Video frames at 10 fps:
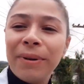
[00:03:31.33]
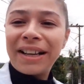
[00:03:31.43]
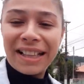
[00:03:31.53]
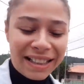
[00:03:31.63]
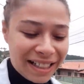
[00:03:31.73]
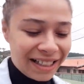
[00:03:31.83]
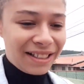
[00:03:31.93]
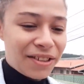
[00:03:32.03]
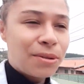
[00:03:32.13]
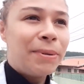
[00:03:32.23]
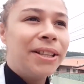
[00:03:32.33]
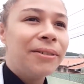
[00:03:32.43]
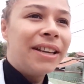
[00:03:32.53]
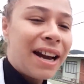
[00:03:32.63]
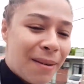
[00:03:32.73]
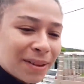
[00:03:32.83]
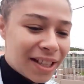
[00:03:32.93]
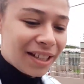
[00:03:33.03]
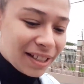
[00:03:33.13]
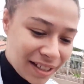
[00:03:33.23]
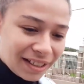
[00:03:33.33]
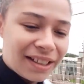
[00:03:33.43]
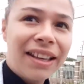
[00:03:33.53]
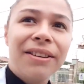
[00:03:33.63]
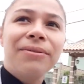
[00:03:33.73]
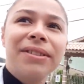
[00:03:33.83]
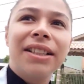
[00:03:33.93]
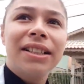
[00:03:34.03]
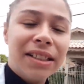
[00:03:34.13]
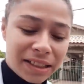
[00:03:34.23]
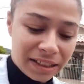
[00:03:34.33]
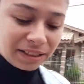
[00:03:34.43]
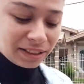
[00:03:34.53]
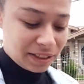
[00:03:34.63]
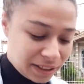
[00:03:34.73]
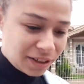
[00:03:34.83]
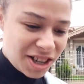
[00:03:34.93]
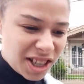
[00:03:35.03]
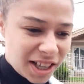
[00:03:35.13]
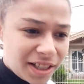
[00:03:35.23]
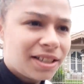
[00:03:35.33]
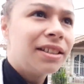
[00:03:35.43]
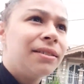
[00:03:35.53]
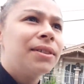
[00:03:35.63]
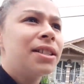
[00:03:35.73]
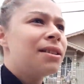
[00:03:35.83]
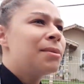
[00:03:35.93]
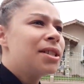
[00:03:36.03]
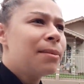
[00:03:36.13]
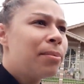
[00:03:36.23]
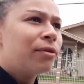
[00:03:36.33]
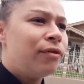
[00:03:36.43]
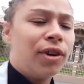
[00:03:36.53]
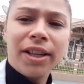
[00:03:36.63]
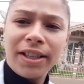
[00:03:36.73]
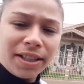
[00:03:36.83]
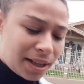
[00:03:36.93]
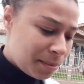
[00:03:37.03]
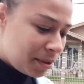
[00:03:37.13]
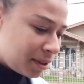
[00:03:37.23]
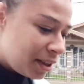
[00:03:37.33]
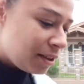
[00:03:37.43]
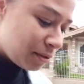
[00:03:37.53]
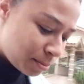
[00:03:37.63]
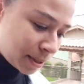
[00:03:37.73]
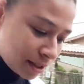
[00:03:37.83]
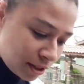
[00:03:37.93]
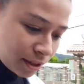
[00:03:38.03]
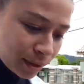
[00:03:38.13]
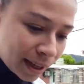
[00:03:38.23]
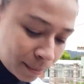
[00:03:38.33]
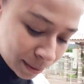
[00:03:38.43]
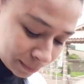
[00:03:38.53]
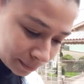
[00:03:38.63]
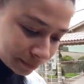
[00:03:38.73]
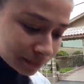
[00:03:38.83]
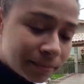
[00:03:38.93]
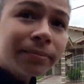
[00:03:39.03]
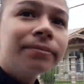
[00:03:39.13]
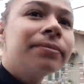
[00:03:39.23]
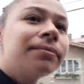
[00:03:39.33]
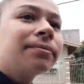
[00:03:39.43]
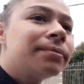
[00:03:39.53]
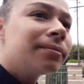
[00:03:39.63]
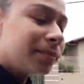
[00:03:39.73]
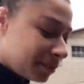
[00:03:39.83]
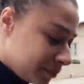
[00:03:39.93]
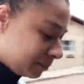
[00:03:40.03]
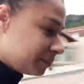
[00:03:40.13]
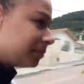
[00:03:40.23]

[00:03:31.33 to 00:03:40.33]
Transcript: uma catada aqui nos pés de goiaba, né? Quem nunca? Acho que a casa tá até vazia, mas tá por fora aqui, sabe? Os pezinhos de goiaba. Hum.